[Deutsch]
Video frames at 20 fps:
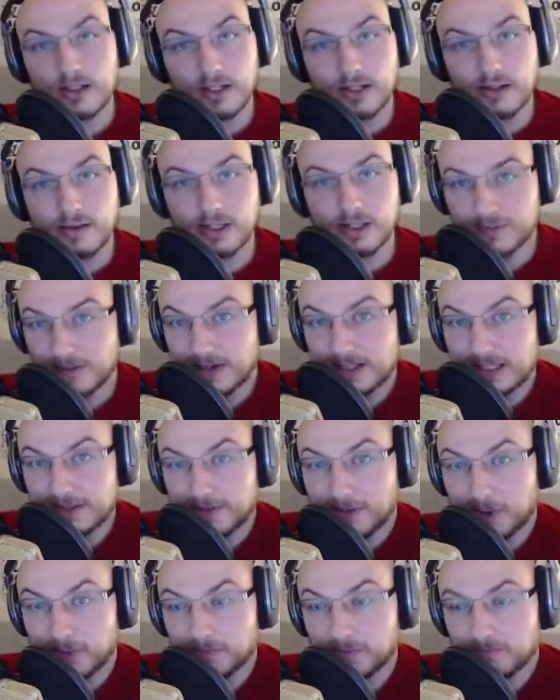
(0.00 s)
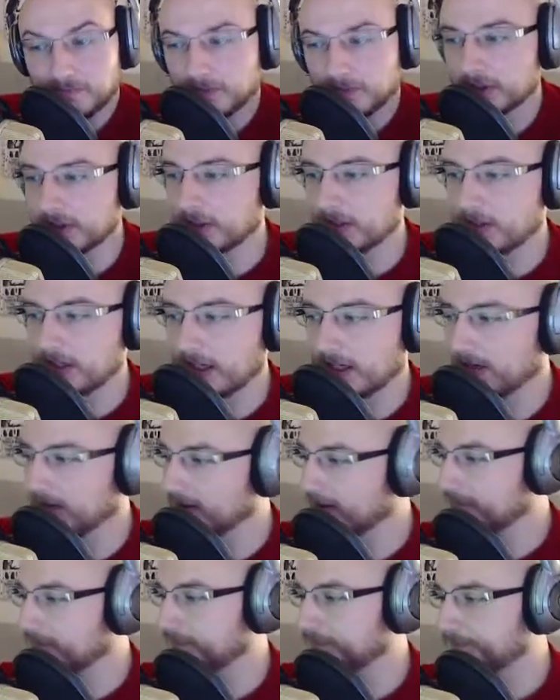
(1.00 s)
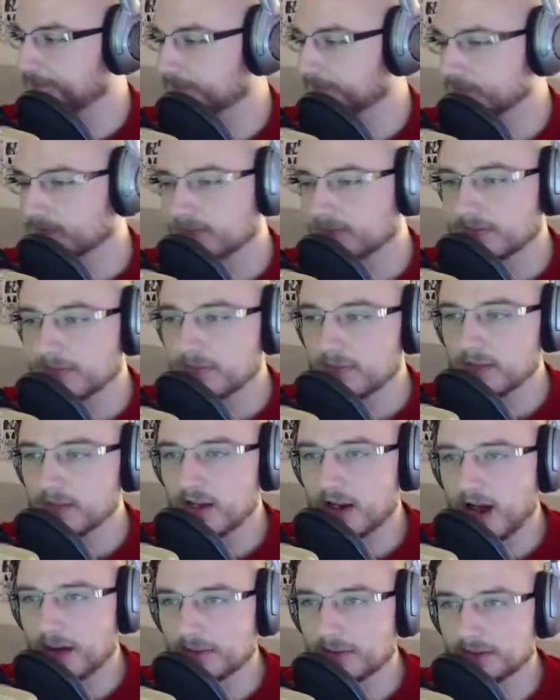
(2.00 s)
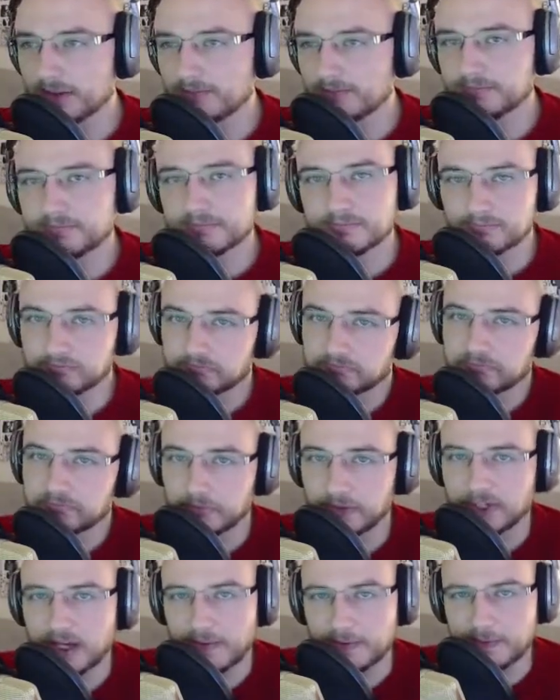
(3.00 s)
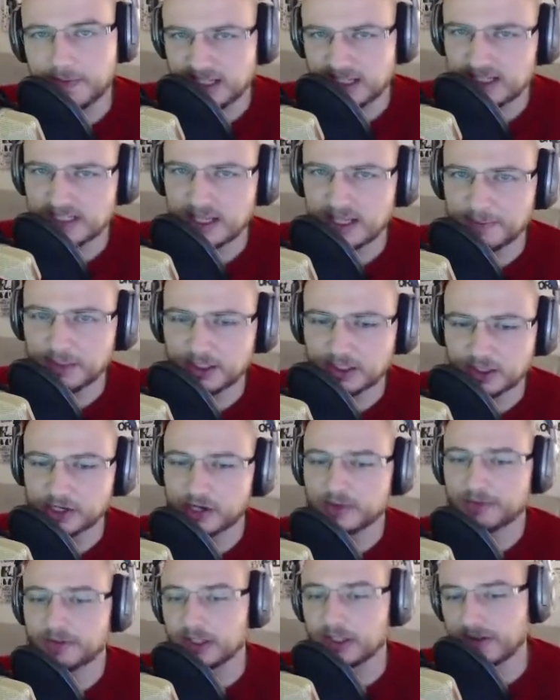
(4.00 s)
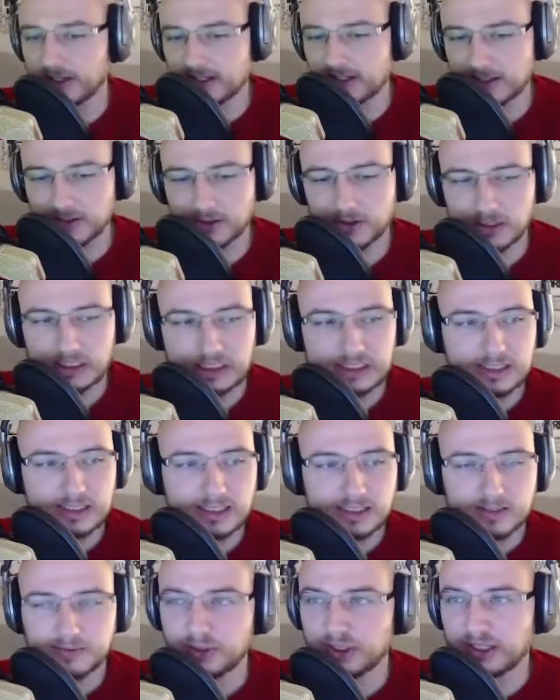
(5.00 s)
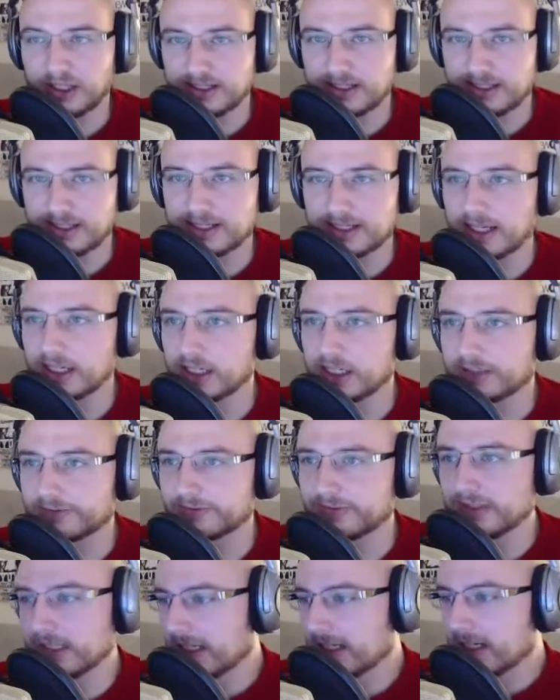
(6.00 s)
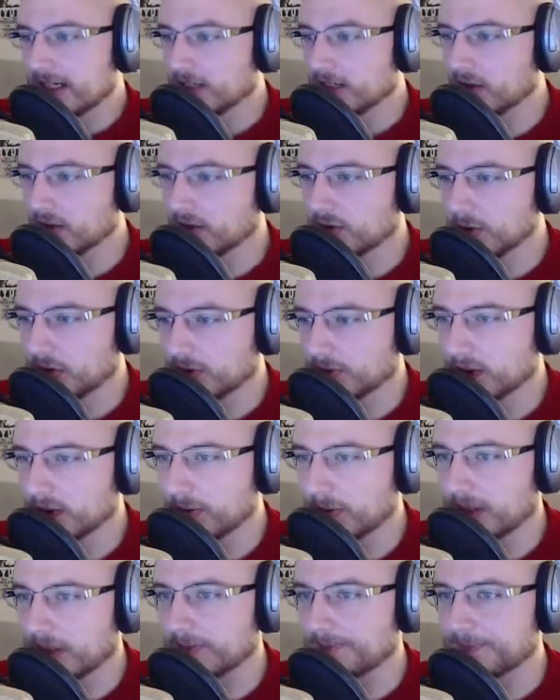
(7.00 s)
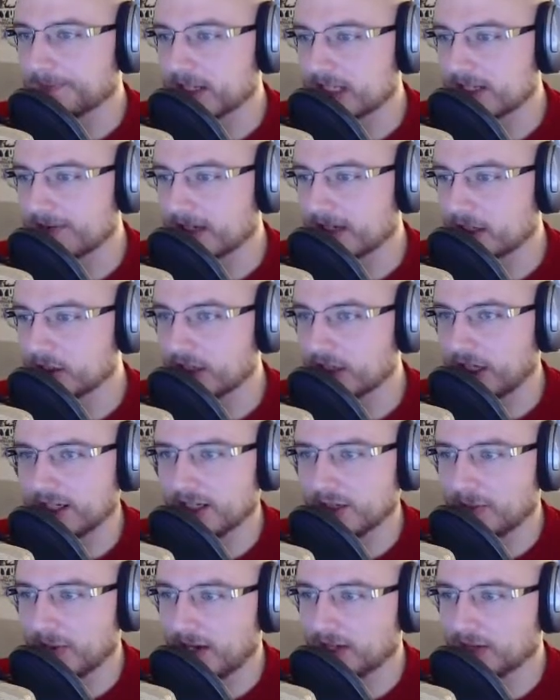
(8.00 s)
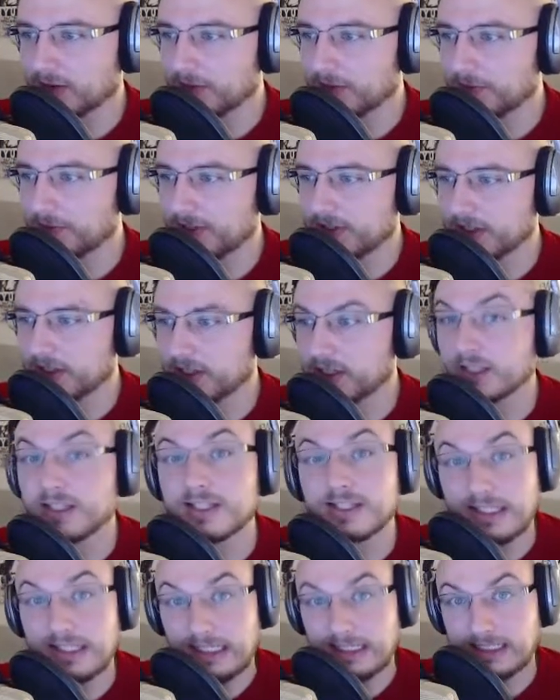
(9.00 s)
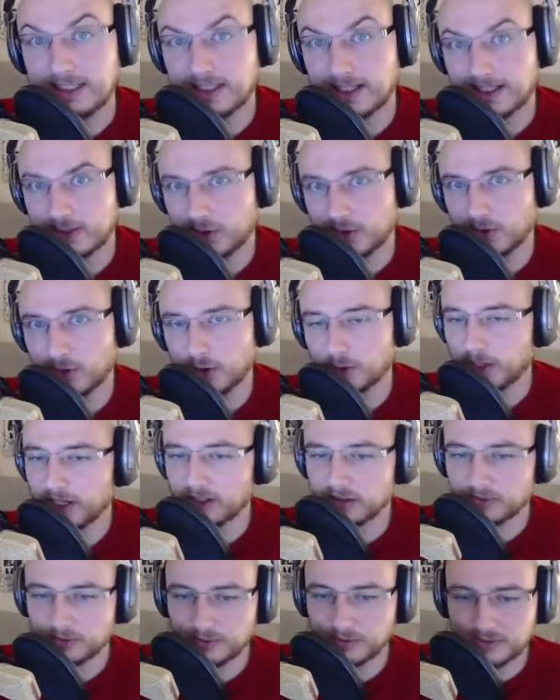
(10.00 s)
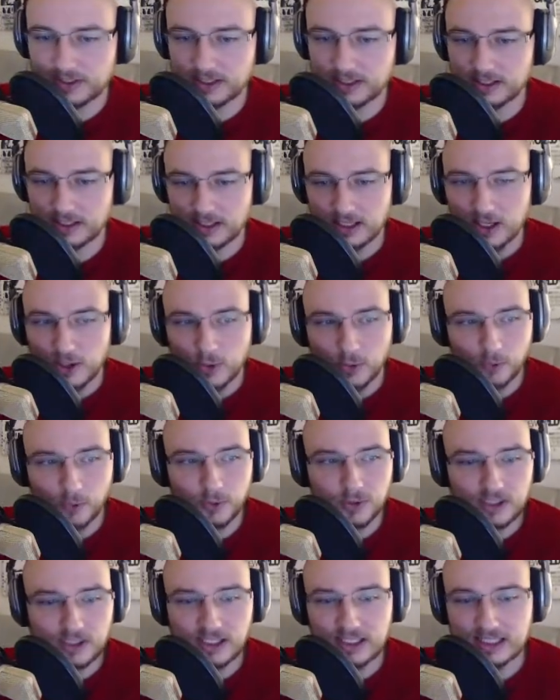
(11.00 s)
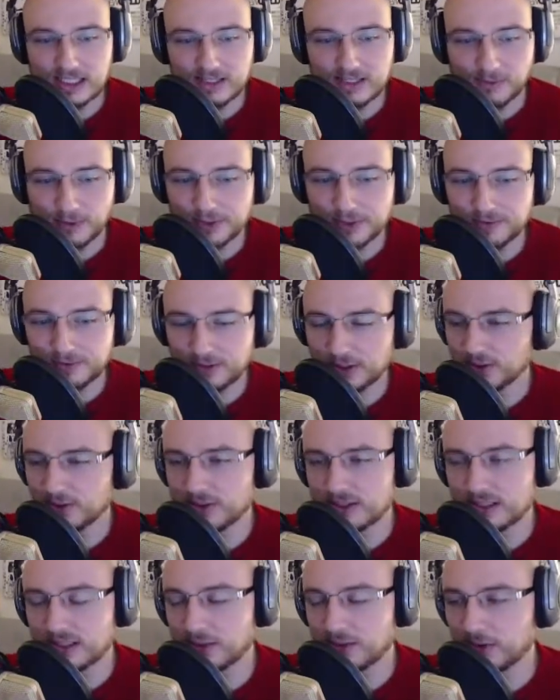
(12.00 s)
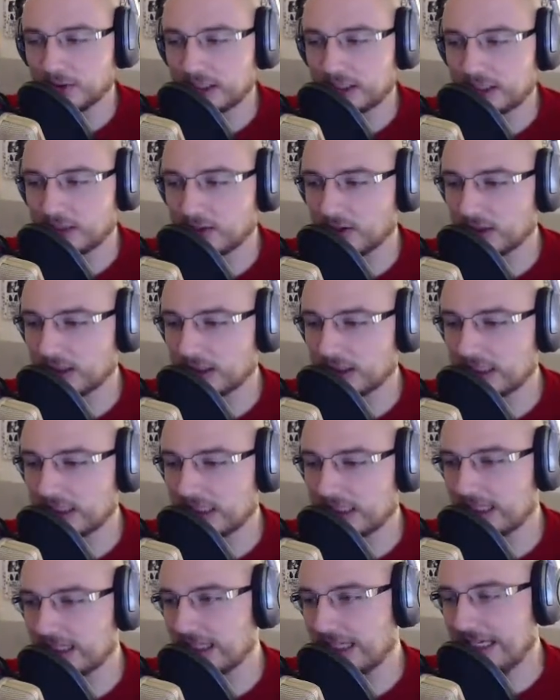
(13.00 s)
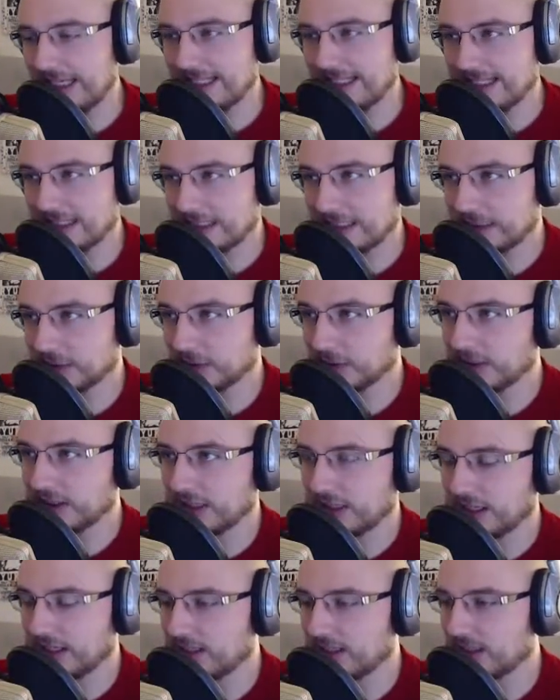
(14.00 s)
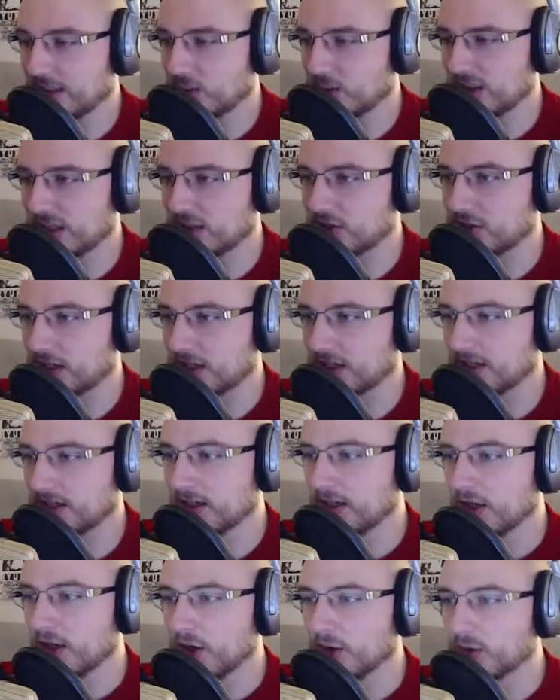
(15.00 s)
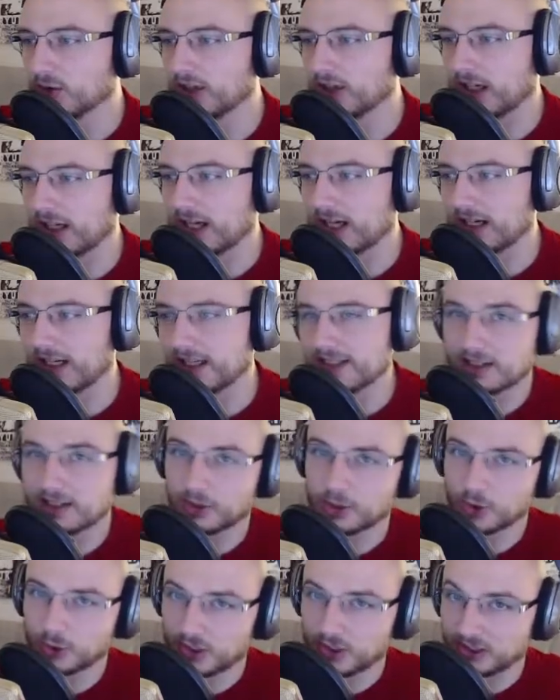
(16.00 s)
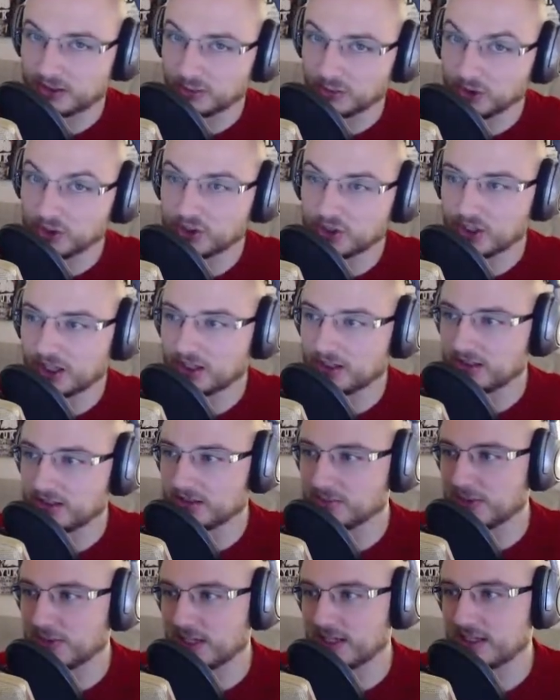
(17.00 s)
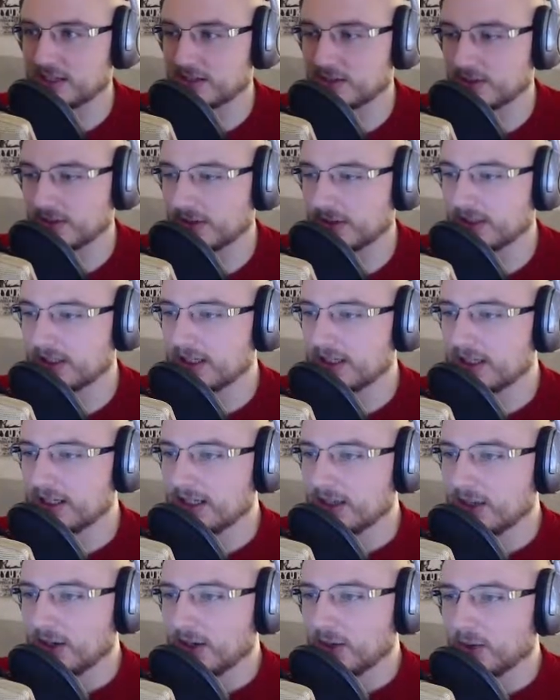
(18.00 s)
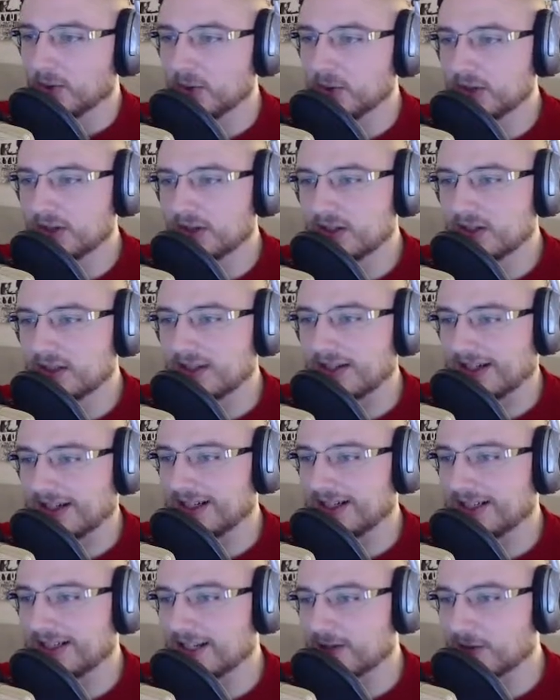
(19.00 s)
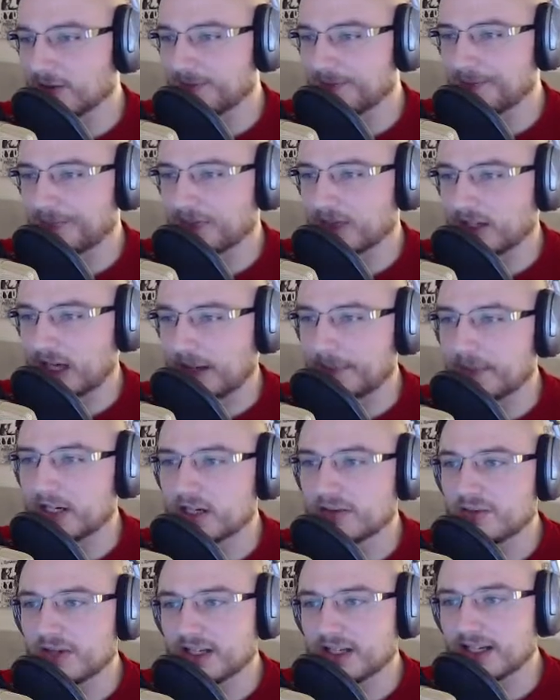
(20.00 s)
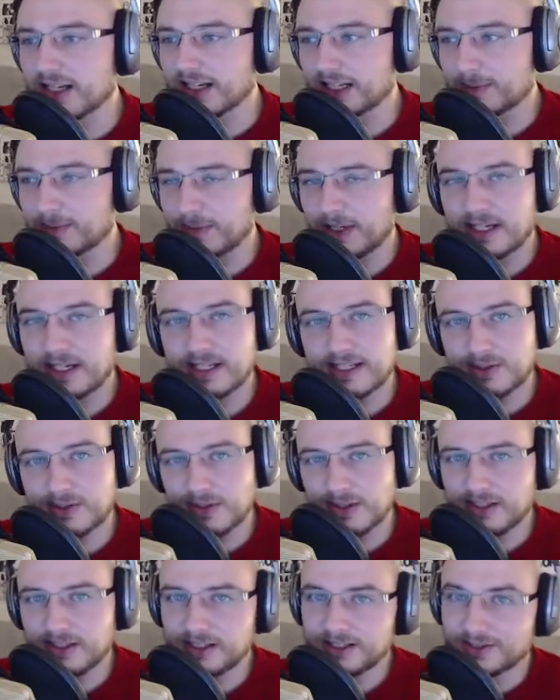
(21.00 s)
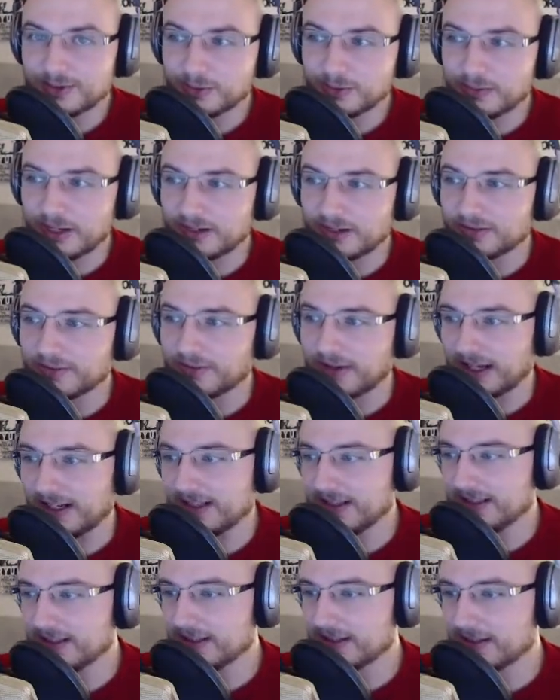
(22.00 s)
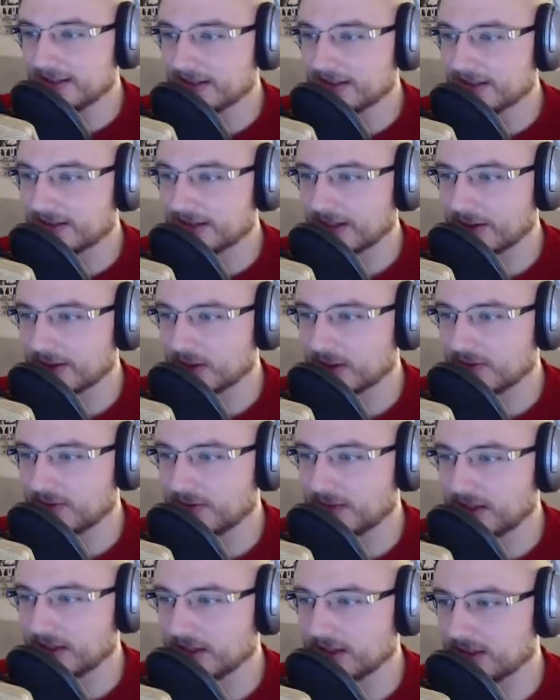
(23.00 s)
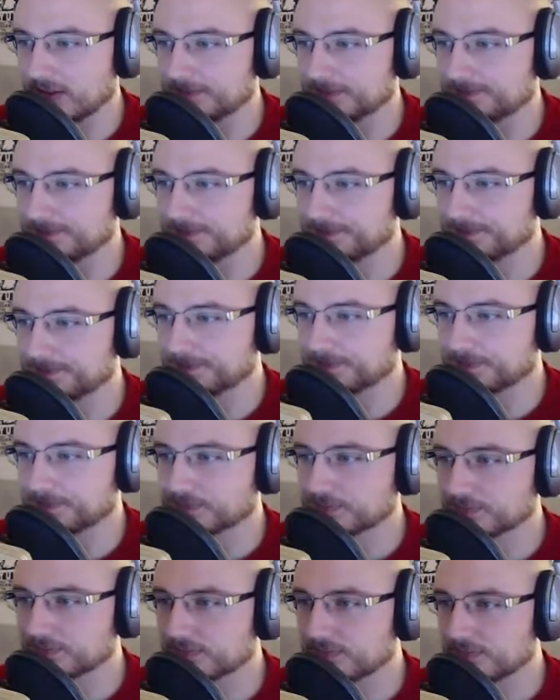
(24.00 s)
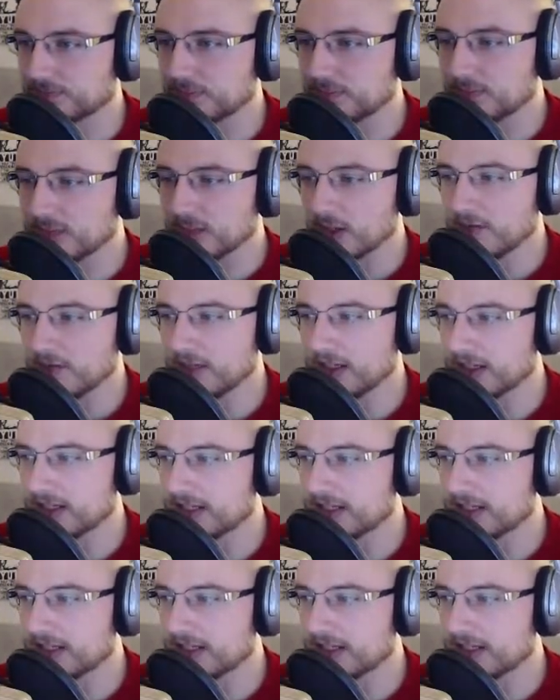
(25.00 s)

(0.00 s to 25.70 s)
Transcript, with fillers: Ich weiß nicht warum, wird sich nie ändern. Aber ich habe es bis jetzt damit geschafft. Ich werde es auch für den Rest der Zeit schaffen. So, gut, wunderbar. Das war Stern Nummer 51, Insigne der Sonne Nummer 51. Und jetzt wollen wir uns natürlich noch die nächste hier holen, den nächsten Zusatzstern. Und danach geht es auch schon an den Münzstern hier in Playa de Sol. Und ja, also ich habe es ja schon mal gesagt, dass Blair das soll nicht so mein Fall ist. Genauso wie, ähm, wie ist das